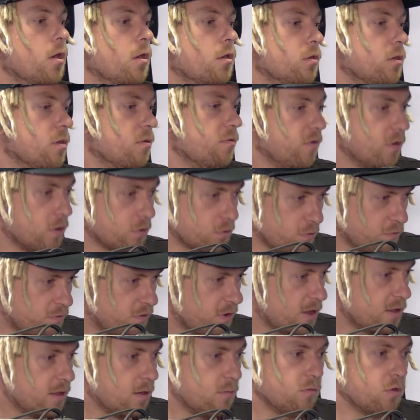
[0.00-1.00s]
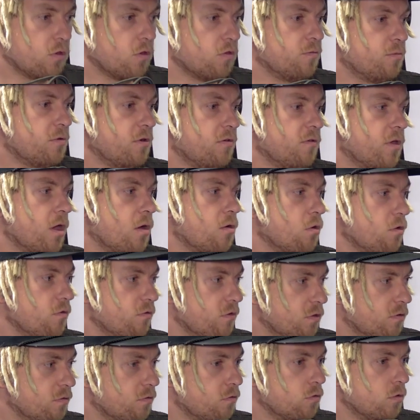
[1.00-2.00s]
tym większą frajdę mi to sprawiało,
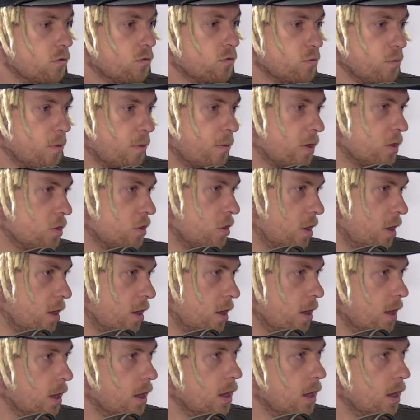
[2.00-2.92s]
więc w którymś momencie